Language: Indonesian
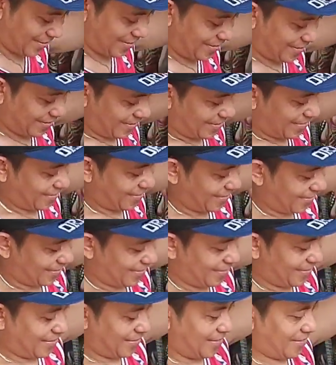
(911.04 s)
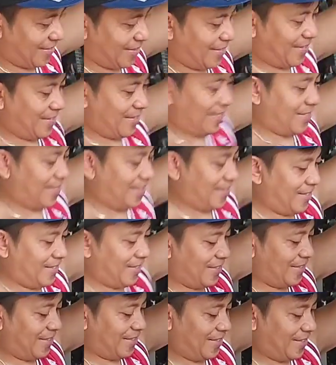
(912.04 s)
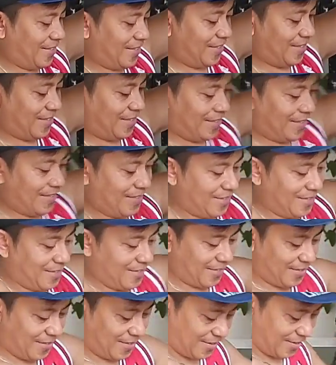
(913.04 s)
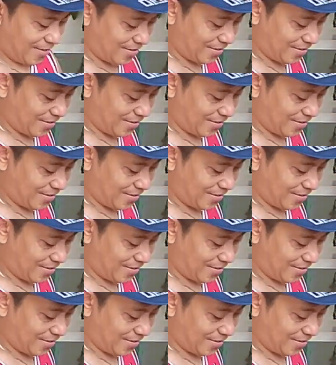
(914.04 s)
Yang lain nanti DM aja di Bang Topas di